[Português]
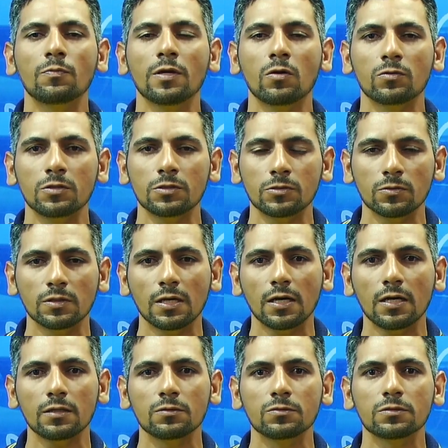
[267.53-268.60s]
bem
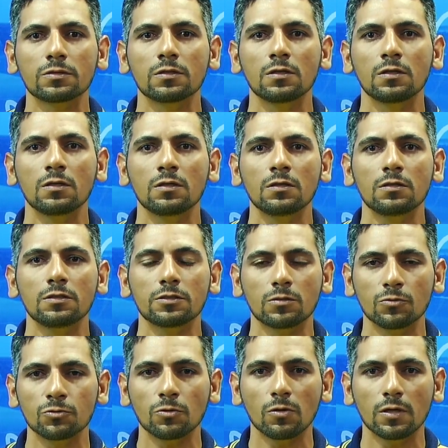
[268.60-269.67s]
condicionados, estão
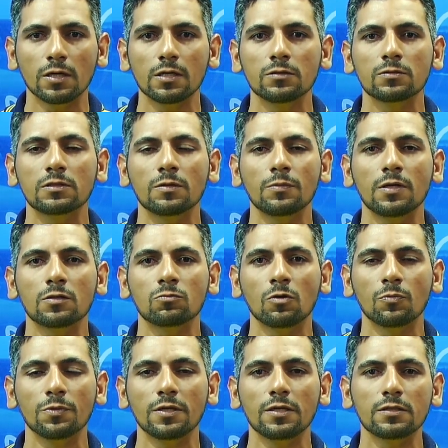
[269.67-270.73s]
jogando também
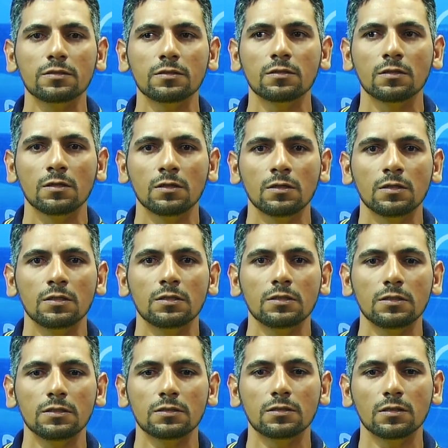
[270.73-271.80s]
atualmente.
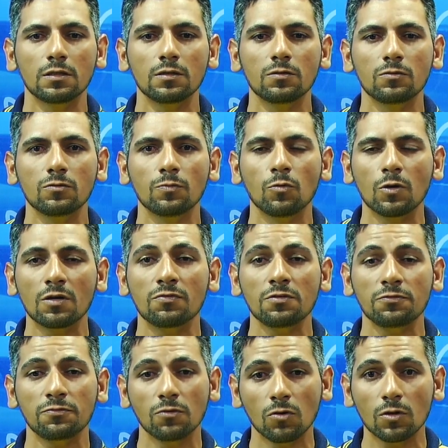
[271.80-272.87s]
Então, o Boca vem
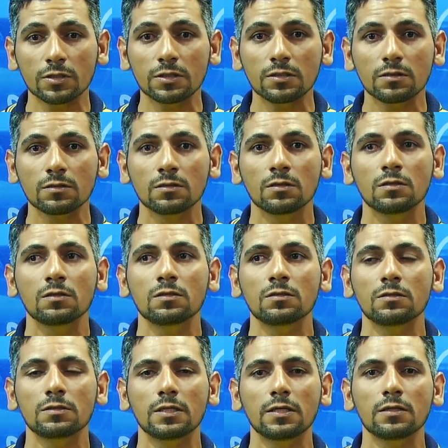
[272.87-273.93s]
forte,
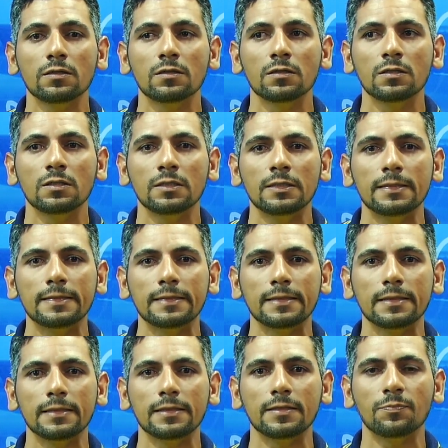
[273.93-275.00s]
né?
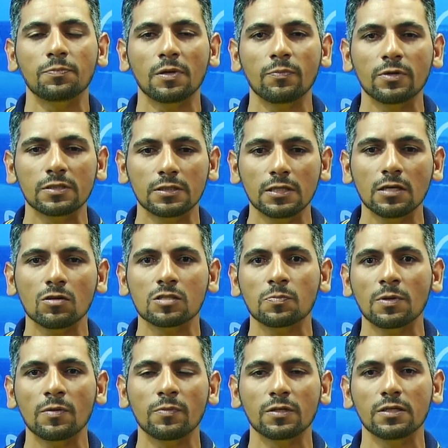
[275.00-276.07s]
É, para manter a nossa
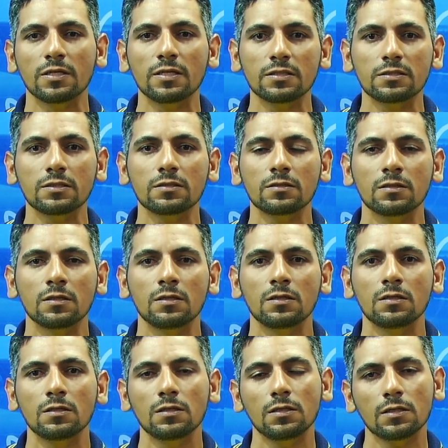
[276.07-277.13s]
permanência
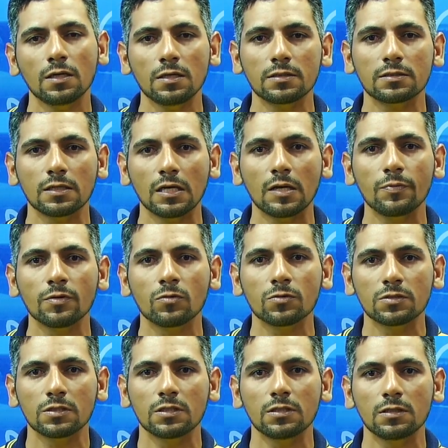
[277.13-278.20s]
e quem sabe
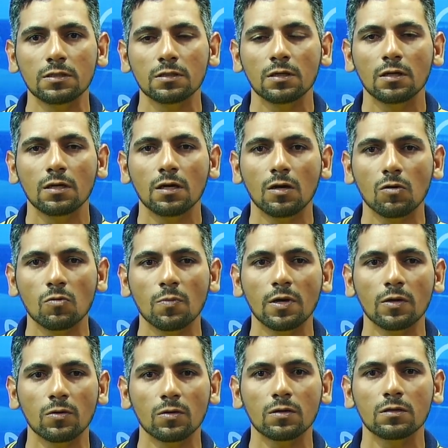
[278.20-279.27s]
conseguir algo
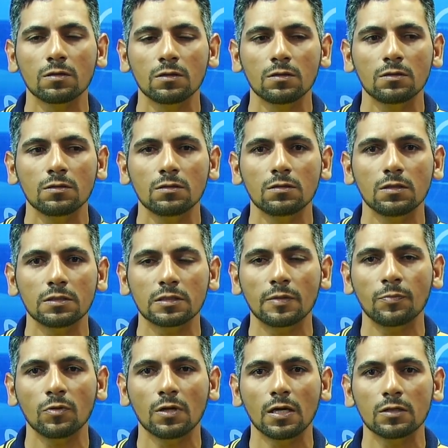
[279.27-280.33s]
maior nesse
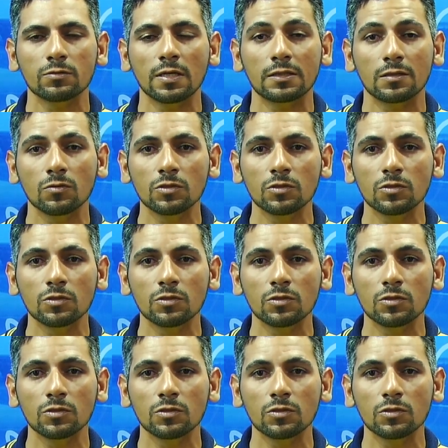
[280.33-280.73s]
campeonato que é tão